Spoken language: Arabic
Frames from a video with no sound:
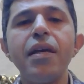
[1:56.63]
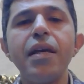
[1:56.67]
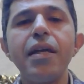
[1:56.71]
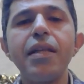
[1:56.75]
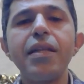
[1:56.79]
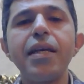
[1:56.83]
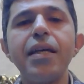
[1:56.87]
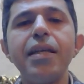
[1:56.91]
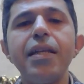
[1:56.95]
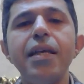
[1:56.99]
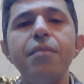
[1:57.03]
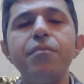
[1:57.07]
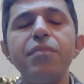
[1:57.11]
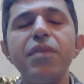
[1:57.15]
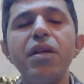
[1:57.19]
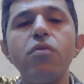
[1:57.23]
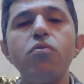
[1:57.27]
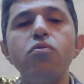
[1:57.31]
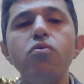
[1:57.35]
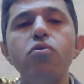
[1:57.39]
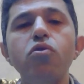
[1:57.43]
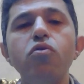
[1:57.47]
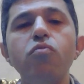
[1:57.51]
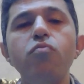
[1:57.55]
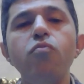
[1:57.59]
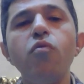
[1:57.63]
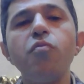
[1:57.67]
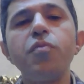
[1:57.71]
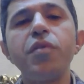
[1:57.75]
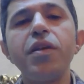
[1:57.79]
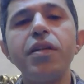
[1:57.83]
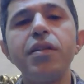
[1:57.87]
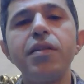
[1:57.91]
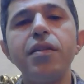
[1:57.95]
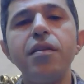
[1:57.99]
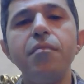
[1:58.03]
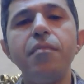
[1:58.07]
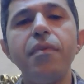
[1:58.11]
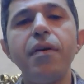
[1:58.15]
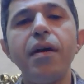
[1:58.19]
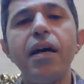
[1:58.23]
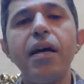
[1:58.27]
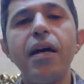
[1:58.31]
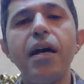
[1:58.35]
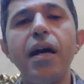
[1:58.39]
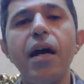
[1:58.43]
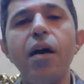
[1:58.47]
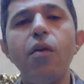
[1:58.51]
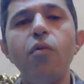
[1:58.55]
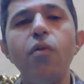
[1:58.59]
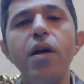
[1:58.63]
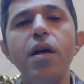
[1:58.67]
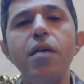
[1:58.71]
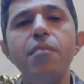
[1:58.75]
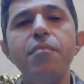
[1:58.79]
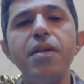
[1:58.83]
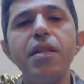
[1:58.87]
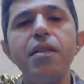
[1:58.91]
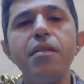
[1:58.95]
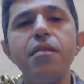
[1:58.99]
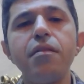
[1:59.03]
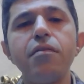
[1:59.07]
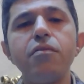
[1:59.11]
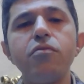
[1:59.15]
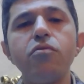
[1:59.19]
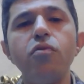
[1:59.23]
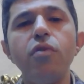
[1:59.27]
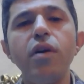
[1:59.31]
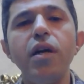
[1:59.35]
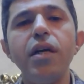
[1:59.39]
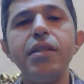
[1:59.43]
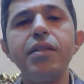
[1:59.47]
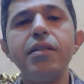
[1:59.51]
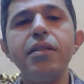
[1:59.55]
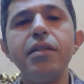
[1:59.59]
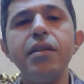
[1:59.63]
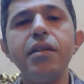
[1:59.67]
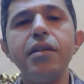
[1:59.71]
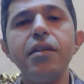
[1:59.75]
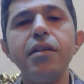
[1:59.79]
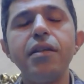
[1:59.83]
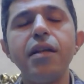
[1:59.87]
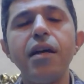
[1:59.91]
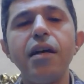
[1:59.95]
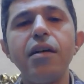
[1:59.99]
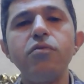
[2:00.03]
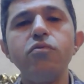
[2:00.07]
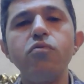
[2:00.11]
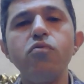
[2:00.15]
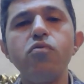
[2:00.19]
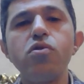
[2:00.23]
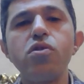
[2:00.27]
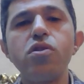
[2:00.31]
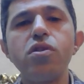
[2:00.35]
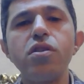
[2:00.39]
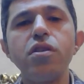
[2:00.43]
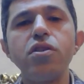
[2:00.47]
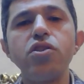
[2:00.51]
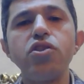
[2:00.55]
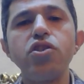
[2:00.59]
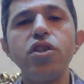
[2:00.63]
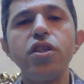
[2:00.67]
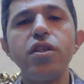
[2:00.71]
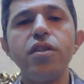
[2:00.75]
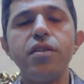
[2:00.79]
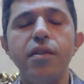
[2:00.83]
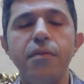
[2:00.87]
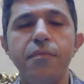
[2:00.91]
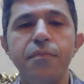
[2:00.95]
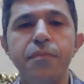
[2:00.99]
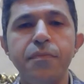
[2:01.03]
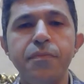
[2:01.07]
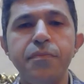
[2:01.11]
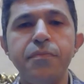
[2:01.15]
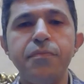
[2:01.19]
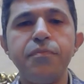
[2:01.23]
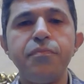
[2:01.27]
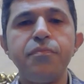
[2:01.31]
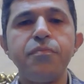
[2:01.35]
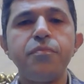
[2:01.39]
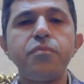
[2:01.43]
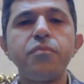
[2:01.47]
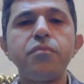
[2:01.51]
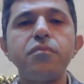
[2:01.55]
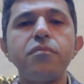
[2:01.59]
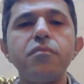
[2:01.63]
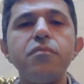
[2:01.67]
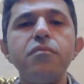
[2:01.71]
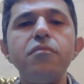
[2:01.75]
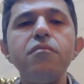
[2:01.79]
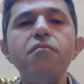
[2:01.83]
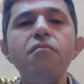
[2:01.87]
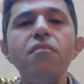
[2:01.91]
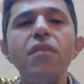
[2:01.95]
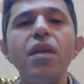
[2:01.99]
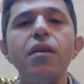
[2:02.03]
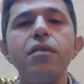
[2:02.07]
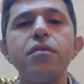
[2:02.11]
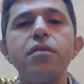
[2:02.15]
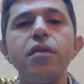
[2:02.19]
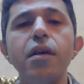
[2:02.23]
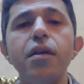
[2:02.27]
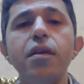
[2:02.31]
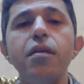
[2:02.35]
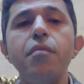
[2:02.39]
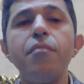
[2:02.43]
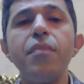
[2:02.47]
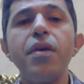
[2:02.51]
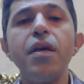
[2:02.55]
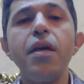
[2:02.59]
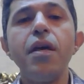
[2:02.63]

الكلام ده كله ممكن تبقى عوامل تؤدي الى حدوث الشيء ده طيب